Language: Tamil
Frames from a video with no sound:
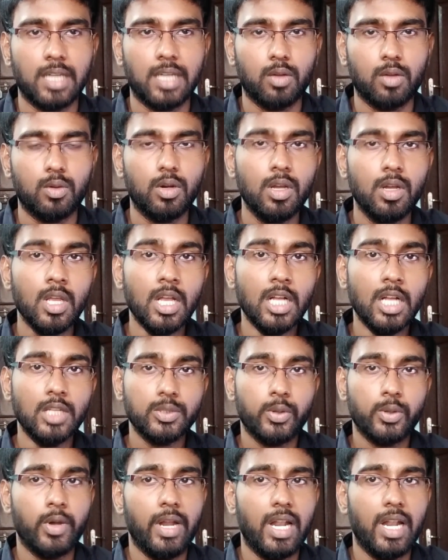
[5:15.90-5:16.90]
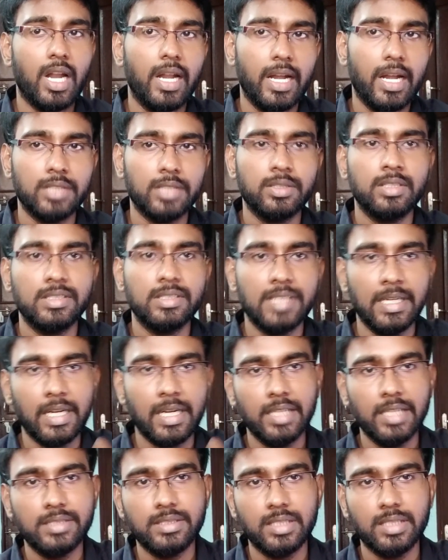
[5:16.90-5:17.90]
நடக்கும் ஸோ எல்லா டேட்டாஸும் இந்த
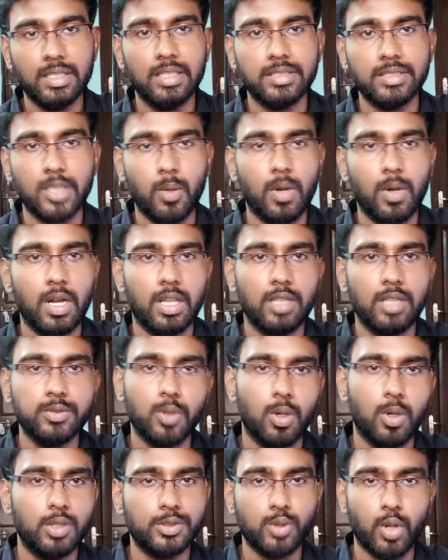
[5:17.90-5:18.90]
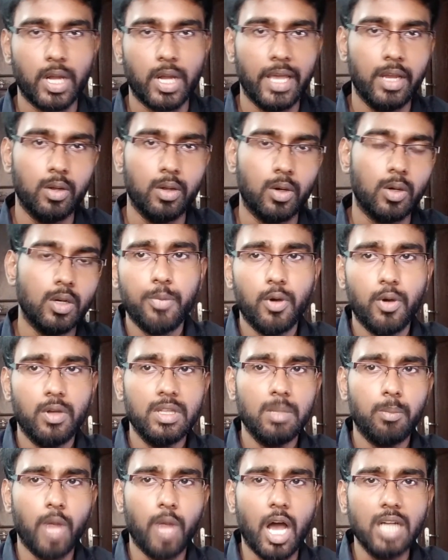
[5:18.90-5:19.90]
சென்ட்ரலைஸ்டு சர்வரில் தான் ஸ்டோர் ஆகிருக்கும் இப்போ
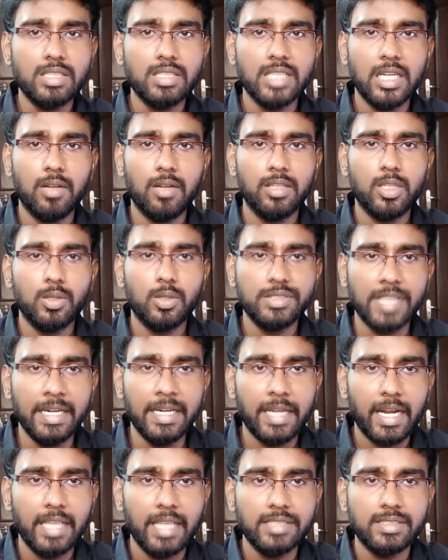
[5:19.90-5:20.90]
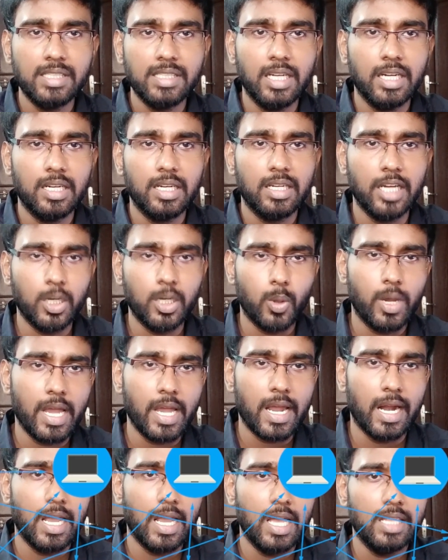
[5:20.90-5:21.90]
வந்து பிளாக் செயின் வந்து ஒரு சென்ட்ரலைஸ்டு
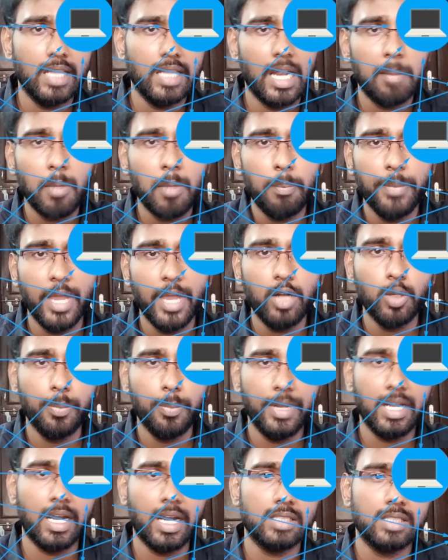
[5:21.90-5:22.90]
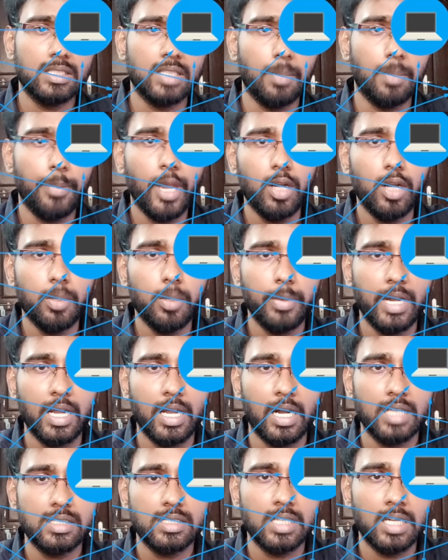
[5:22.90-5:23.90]
நெட்ஒர்க்கே கிடையாது எல்லாமே பியர் டு பியர் கனெக்ஷன் தான் பியர் டு பியர்
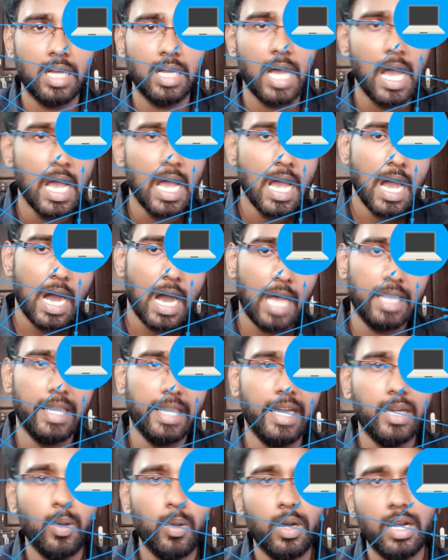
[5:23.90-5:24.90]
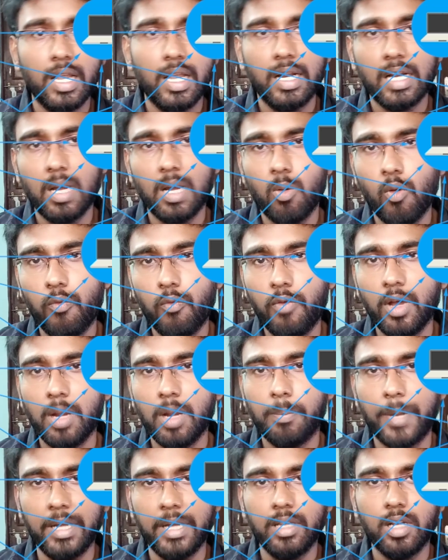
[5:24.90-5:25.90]
கனெக்ஷன்னா அந்த நெட்ஒர்க்கில் இருக்கிற
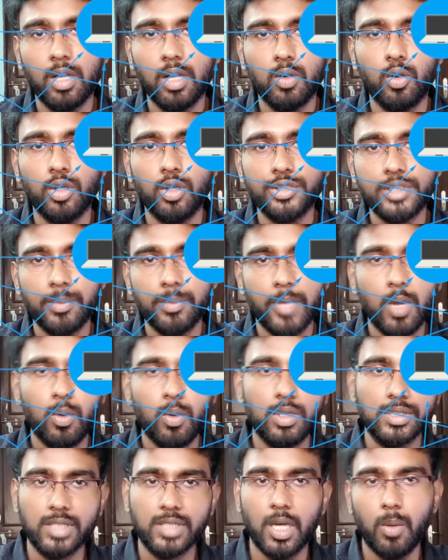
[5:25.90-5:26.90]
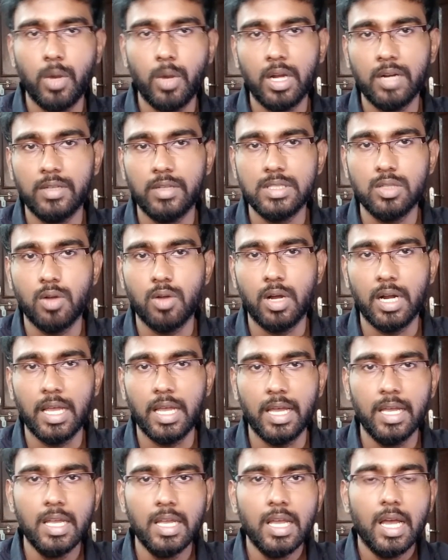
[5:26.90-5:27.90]
ஒவ்வொரு பர்டிகுலர் கோஸ்ட்டுமே ஒரு சர்வர்னு வச்சுக்கோங்களேன்